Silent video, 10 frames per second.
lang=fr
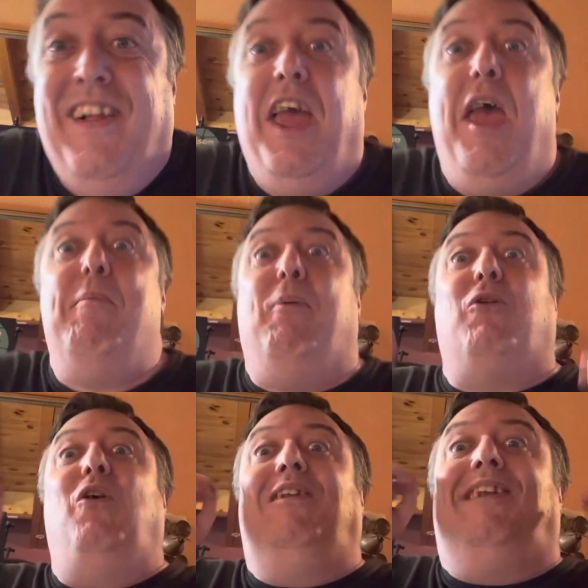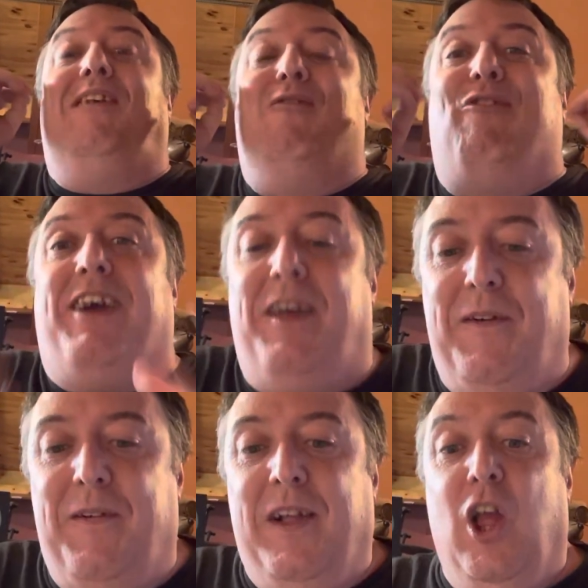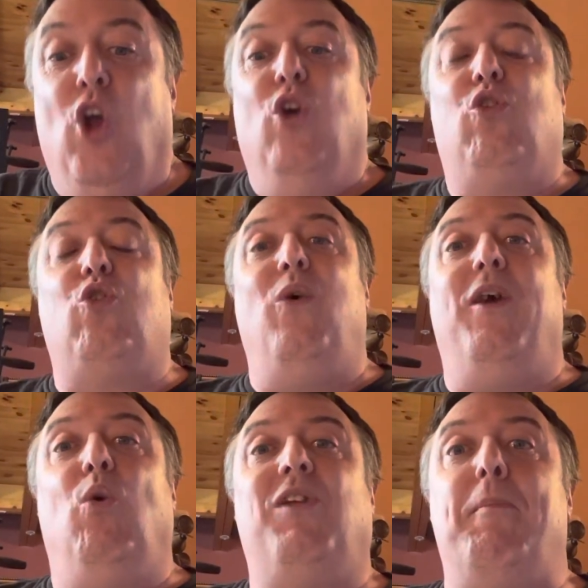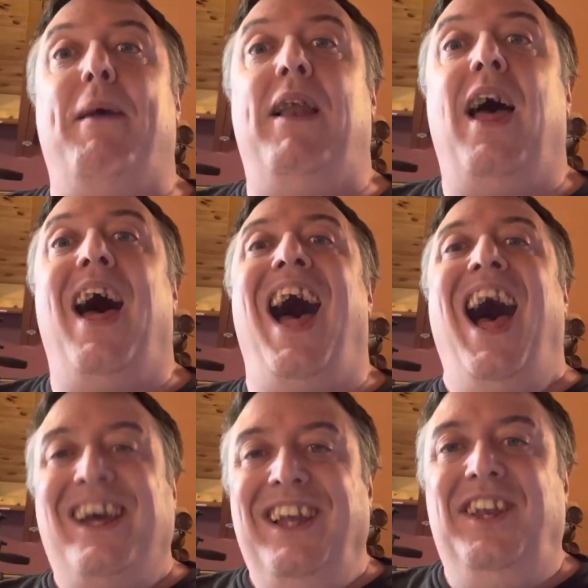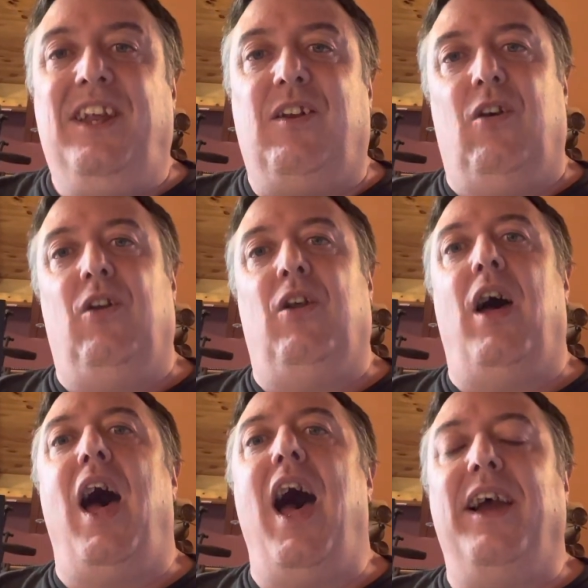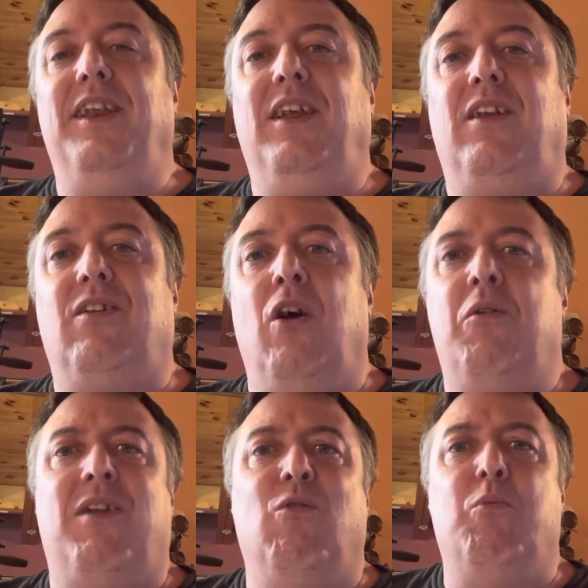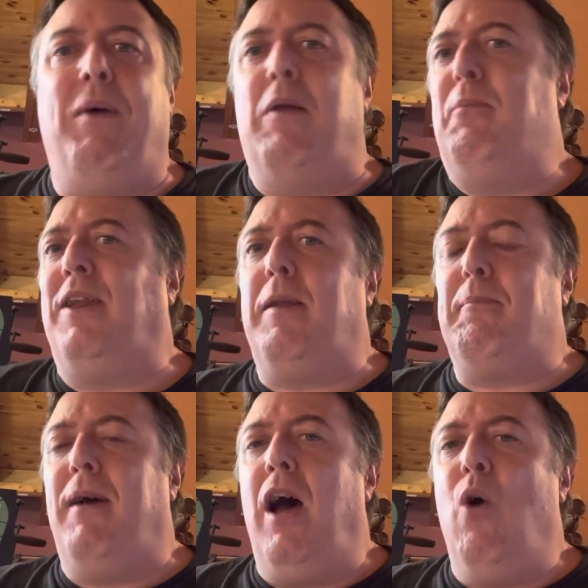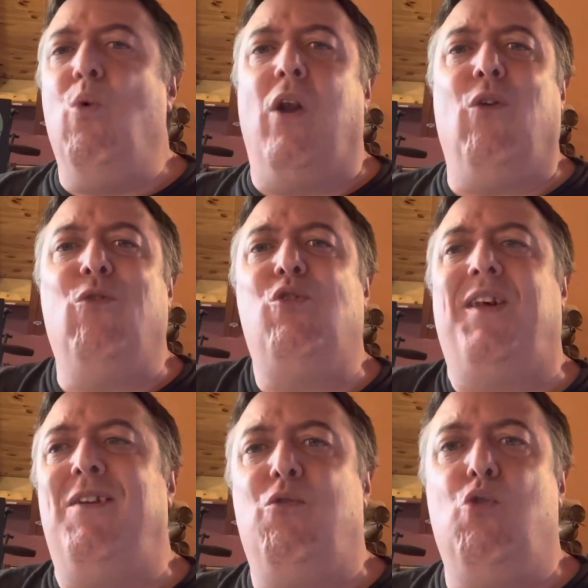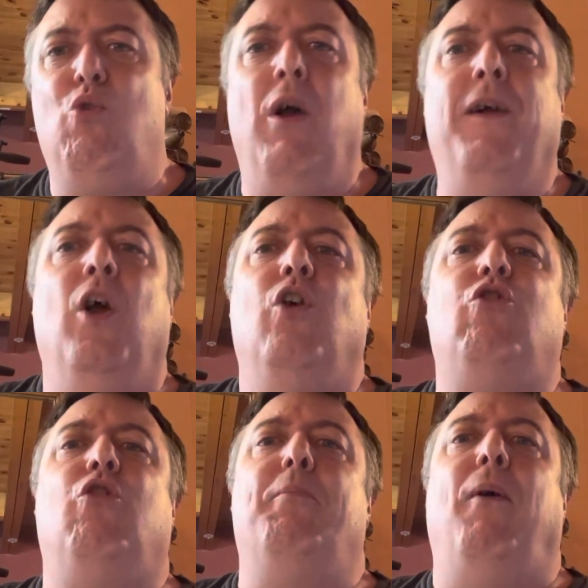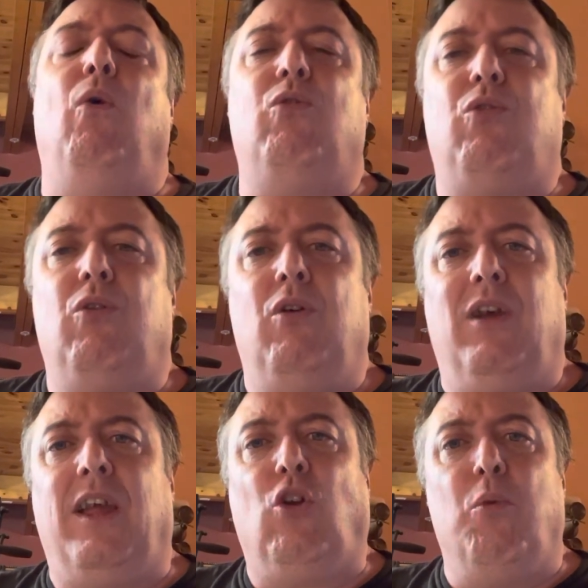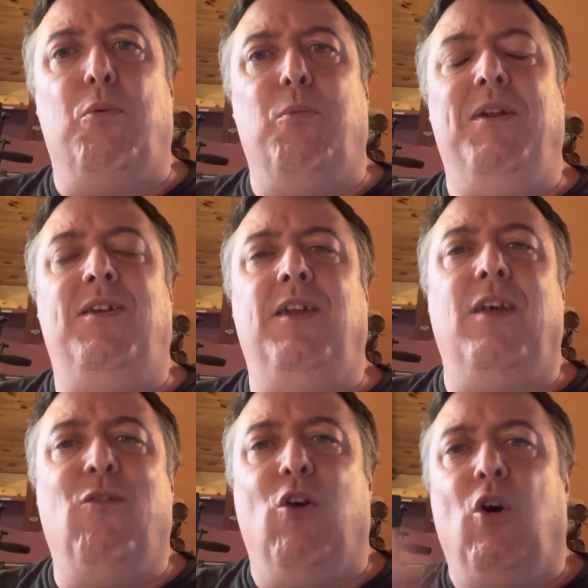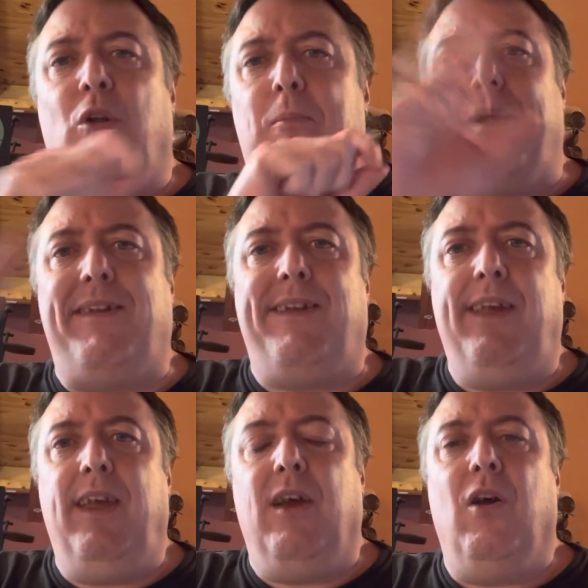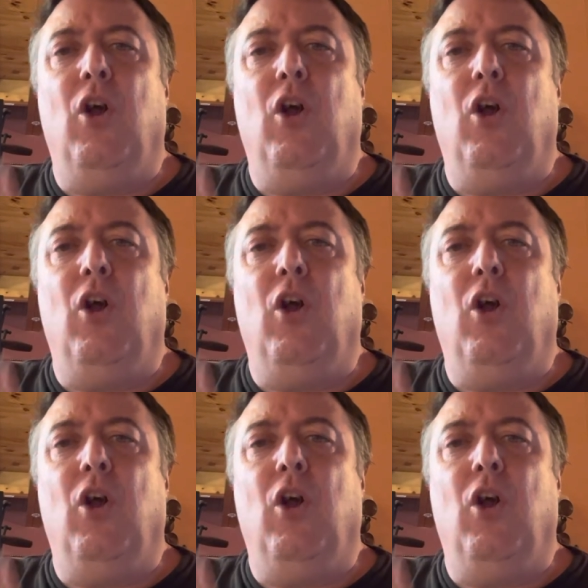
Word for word: et pourtant, c'est vrai. Ce héros s'appelle Harry Dixon. Harry Dixon, ça vous parle peut-être pas, ou alors vous avez vu, je pense, euh, quelques publicités volantes passer, euh,